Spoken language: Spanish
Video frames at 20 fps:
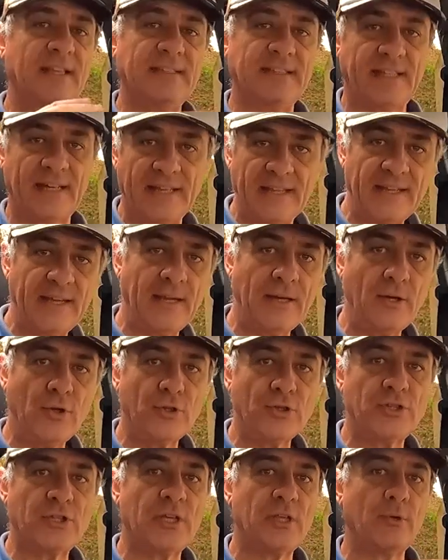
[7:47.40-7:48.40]
entre día y
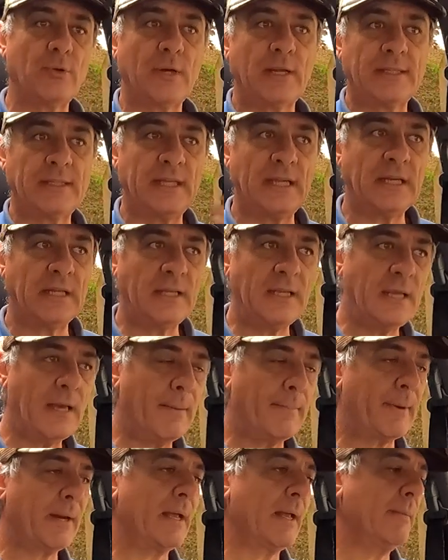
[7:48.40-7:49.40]
noche. Durante el día
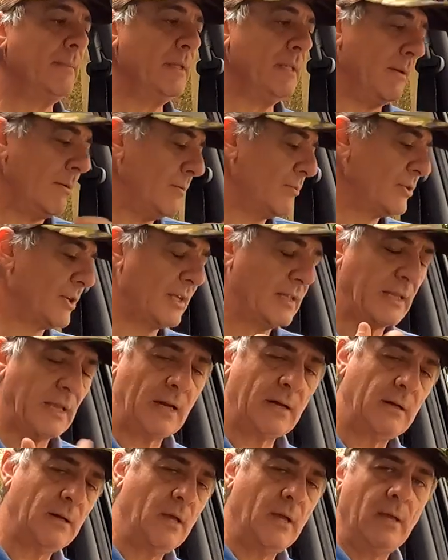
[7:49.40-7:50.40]
prácticamente vamos a
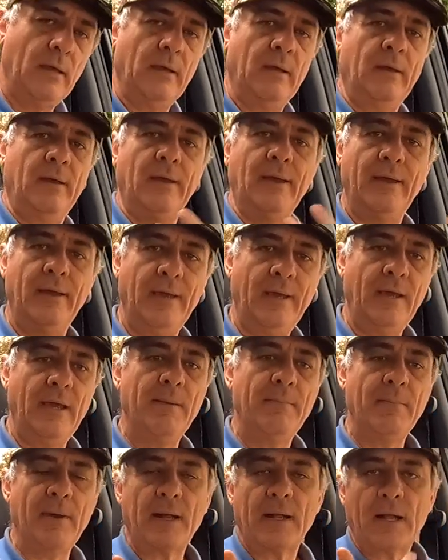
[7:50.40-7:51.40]
estar eh,
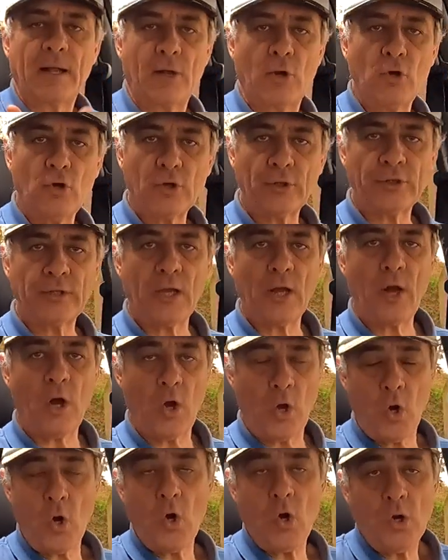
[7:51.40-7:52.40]
en manga corta
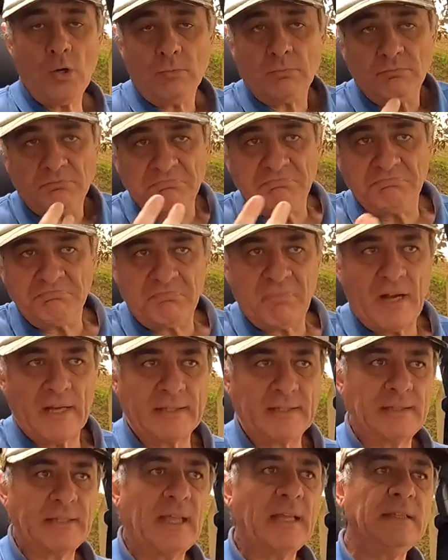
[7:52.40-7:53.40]
o
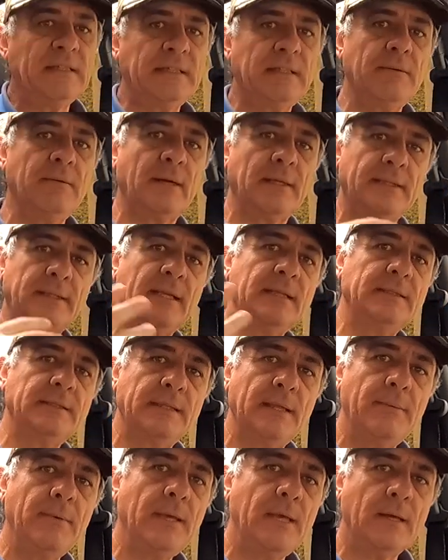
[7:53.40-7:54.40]
bastante,
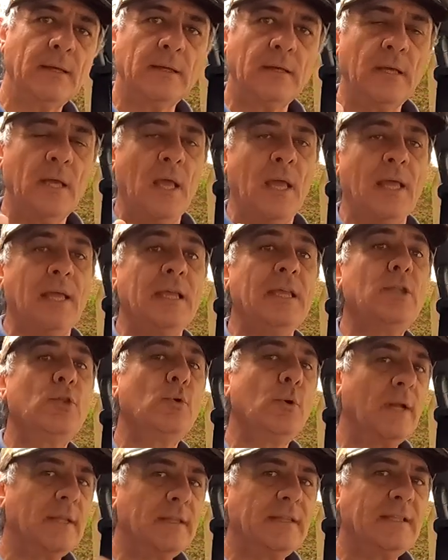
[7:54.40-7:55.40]
bastante bien y
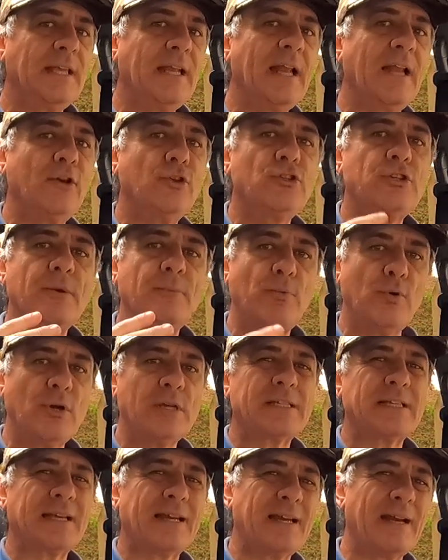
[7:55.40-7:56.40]
durante la noche puede
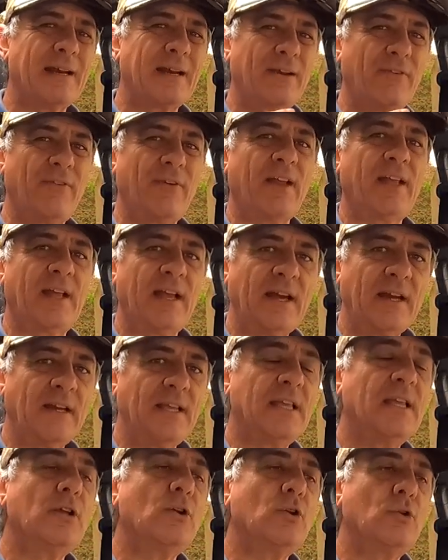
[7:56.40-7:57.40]
llegar a refrescar
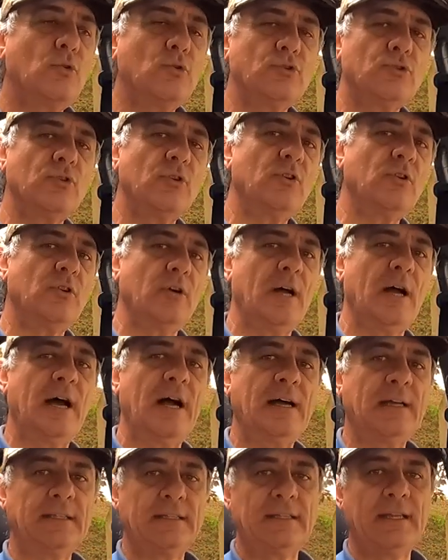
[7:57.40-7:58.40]
incluso
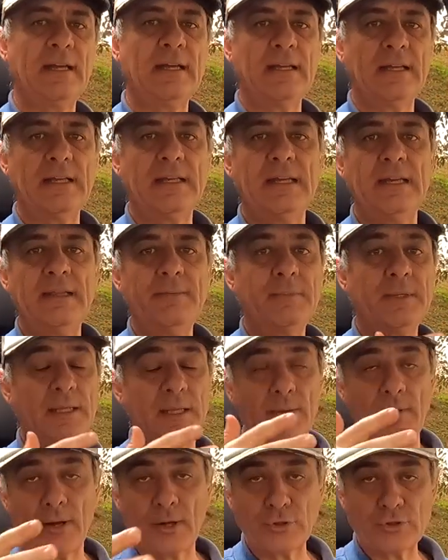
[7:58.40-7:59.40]
hasta
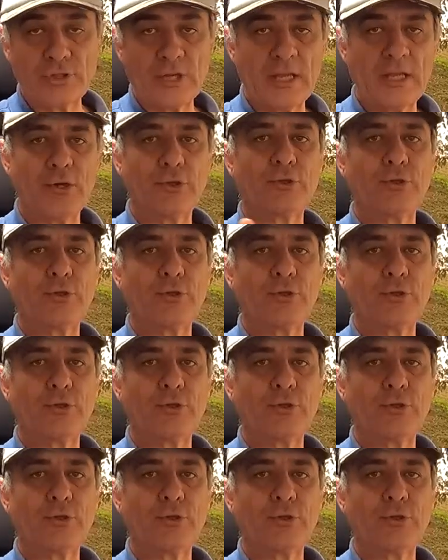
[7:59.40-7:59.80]
límites bajo cero.